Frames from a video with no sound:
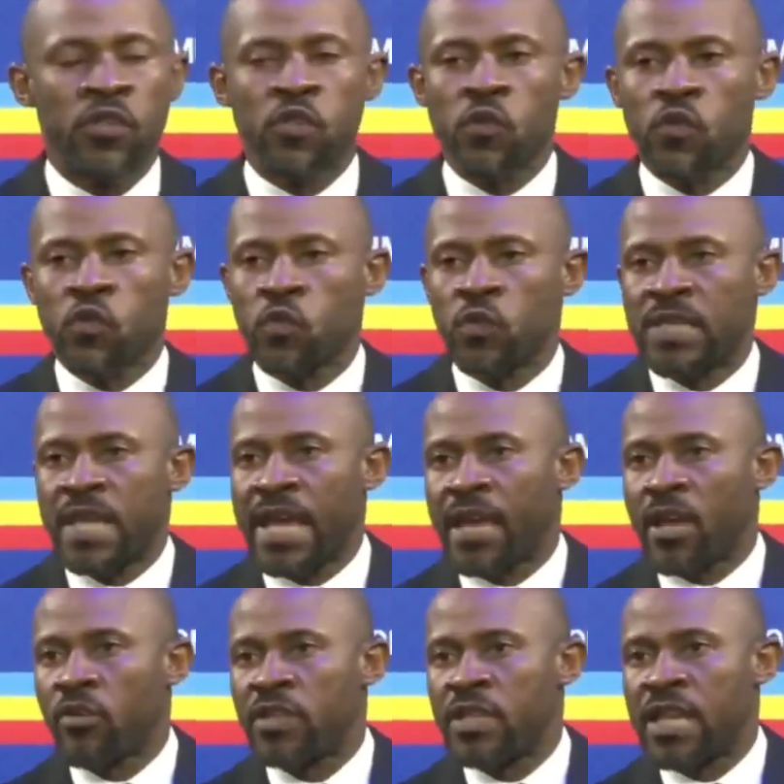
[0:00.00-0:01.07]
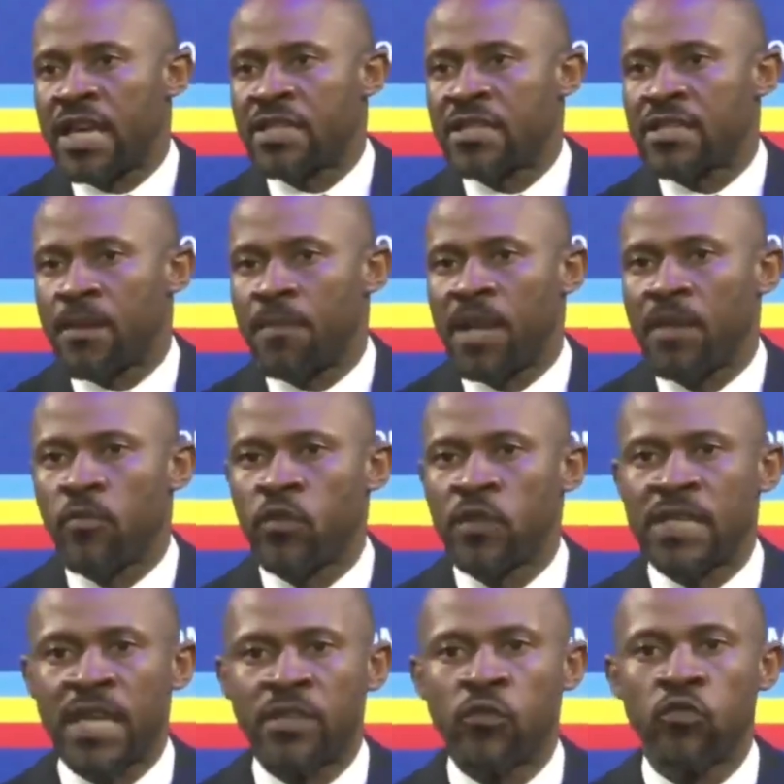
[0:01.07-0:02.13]
son soutien à un candidat qui s'appelle
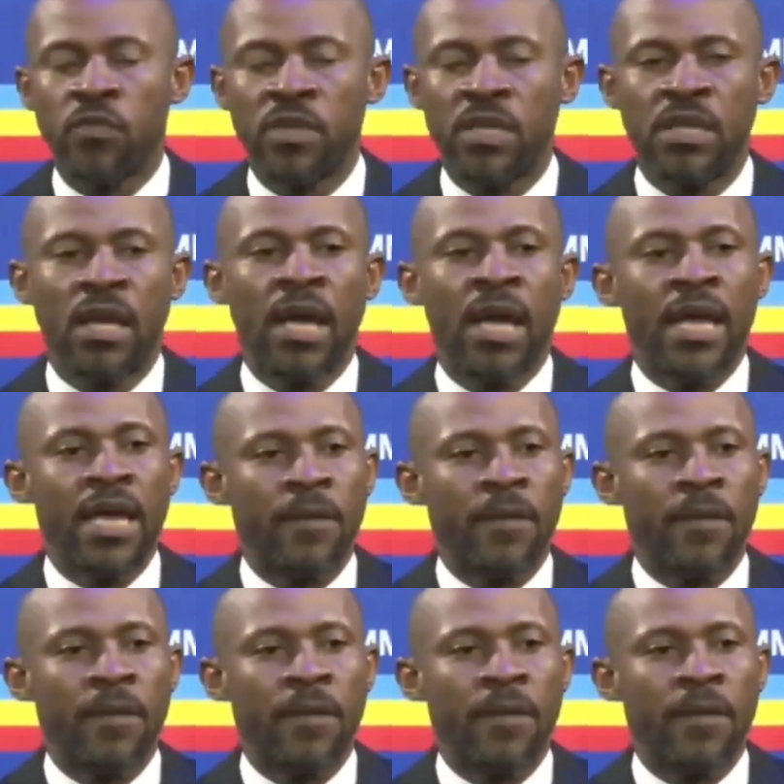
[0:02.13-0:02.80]
Moïse Katumbi,